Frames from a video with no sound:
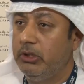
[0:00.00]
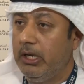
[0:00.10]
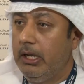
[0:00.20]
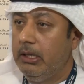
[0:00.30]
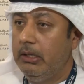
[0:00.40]

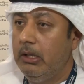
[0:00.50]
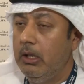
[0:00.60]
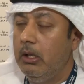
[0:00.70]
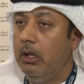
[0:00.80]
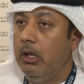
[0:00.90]
والطريق
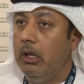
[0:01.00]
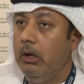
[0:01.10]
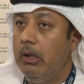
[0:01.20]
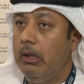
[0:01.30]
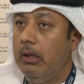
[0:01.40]

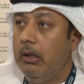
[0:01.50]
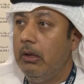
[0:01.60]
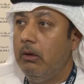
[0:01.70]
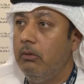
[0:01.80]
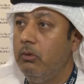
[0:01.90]

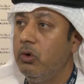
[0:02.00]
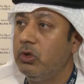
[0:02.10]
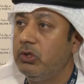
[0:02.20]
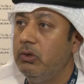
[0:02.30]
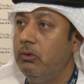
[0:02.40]
آه،
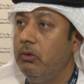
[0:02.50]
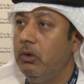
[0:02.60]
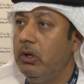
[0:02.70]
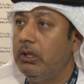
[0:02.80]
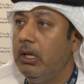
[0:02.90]

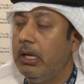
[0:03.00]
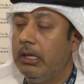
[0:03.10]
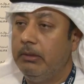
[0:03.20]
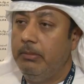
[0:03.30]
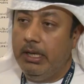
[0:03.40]
وكوسكو
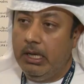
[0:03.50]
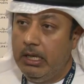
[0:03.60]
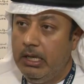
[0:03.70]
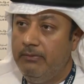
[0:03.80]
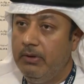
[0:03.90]
اختارت
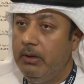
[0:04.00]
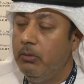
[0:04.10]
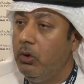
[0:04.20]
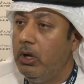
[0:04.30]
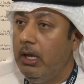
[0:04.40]
ميناء خليفة
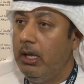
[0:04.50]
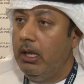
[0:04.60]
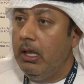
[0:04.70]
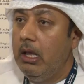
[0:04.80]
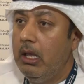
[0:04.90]

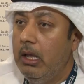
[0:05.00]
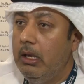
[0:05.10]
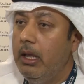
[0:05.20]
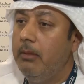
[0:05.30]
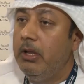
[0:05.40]
لموقعها
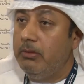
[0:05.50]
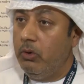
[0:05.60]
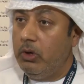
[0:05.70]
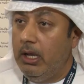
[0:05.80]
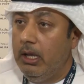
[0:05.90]
لأهمية
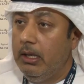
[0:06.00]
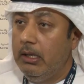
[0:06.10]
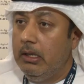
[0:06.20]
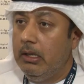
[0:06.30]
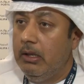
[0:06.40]
موقعها
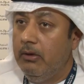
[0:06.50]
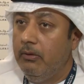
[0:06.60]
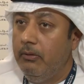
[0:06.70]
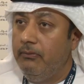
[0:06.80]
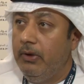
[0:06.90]

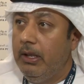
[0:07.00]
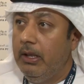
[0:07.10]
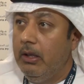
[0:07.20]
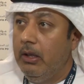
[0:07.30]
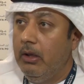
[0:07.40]
آه،
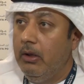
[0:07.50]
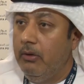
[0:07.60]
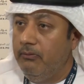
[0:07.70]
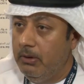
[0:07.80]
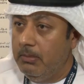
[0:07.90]
في
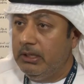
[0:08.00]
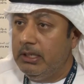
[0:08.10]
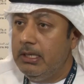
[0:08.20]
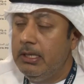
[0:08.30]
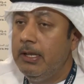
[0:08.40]
آه، في
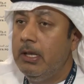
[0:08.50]
المنطقة